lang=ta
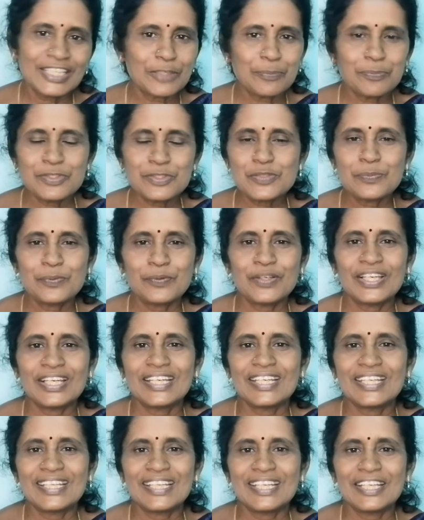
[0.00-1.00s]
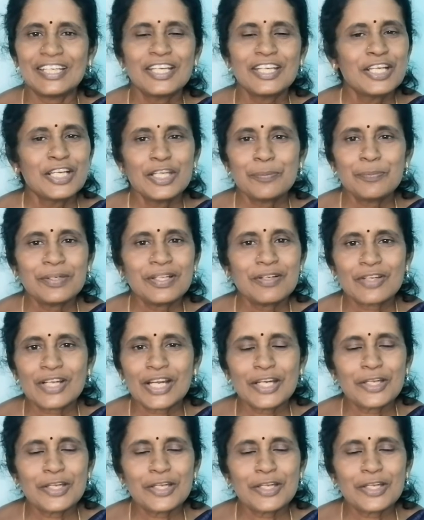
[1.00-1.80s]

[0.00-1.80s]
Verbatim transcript: தப்பிச்சு போயிரு நீ இப்படி ஒரு